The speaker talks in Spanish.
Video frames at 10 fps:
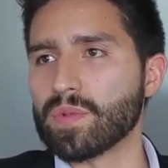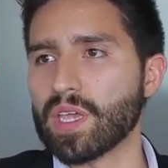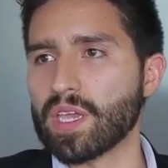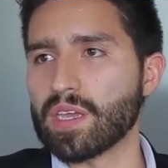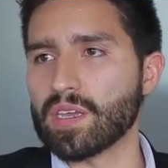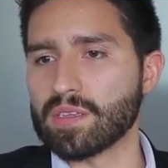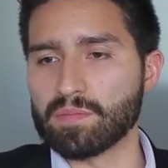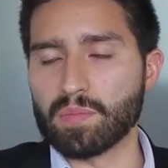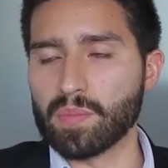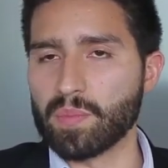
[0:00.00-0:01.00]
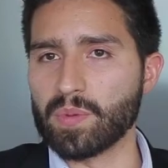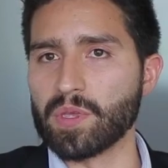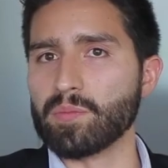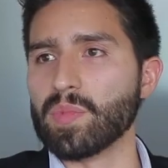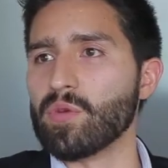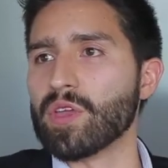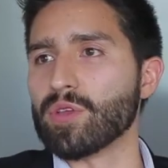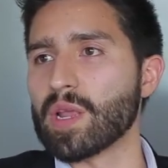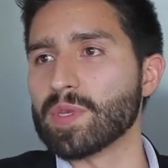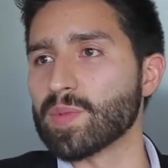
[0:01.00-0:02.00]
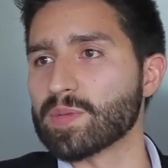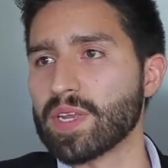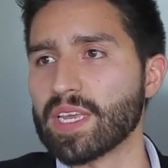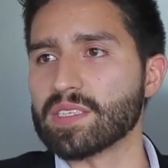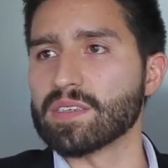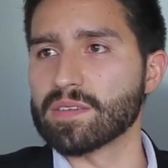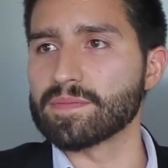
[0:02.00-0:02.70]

eh, eh, viviendo la misma experiencia.